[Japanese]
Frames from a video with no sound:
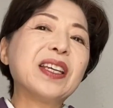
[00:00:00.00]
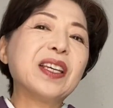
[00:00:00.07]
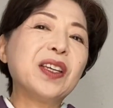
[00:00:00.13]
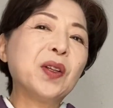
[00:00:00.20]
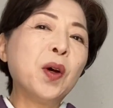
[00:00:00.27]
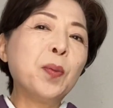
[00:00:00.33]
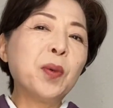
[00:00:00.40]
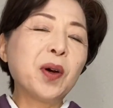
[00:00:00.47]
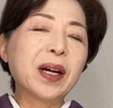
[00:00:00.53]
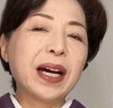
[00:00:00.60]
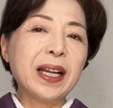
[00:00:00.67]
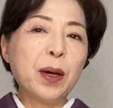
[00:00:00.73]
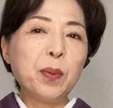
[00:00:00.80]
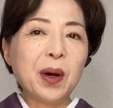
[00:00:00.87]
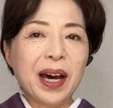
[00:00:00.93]
色も
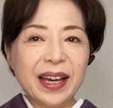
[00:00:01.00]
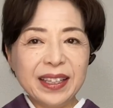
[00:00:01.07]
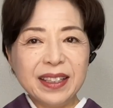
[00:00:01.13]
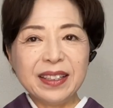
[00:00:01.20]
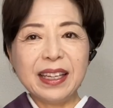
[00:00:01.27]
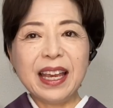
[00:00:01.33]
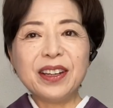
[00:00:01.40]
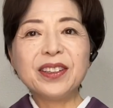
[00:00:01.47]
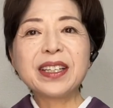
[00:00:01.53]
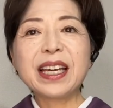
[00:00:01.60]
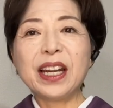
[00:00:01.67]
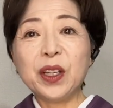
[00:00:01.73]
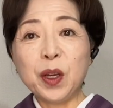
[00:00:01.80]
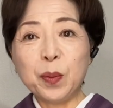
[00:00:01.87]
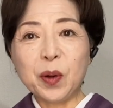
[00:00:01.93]
柄も入っているけ
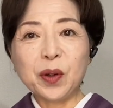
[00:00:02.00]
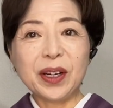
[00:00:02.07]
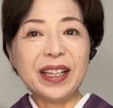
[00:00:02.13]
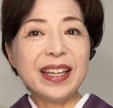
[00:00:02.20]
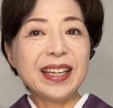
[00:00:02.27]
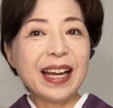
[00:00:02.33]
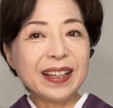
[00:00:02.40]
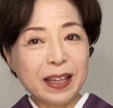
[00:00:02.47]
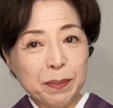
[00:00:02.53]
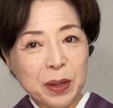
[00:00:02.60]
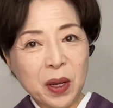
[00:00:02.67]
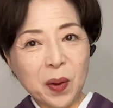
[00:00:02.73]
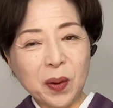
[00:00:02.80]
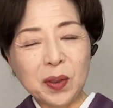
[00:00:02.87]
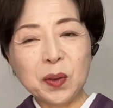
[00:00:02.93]
れども、これでやってみ
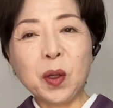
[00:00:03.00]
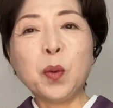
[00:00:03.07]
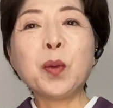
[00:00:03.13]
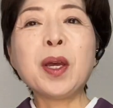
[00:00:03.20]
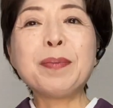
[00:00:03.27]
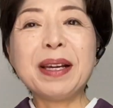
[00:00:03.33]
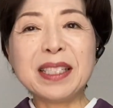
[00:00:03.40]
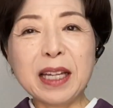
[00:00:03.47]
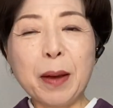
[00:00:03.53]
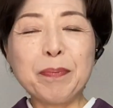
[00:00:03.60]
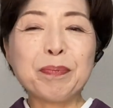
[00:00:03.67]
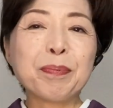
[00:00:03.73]
ようと思いました。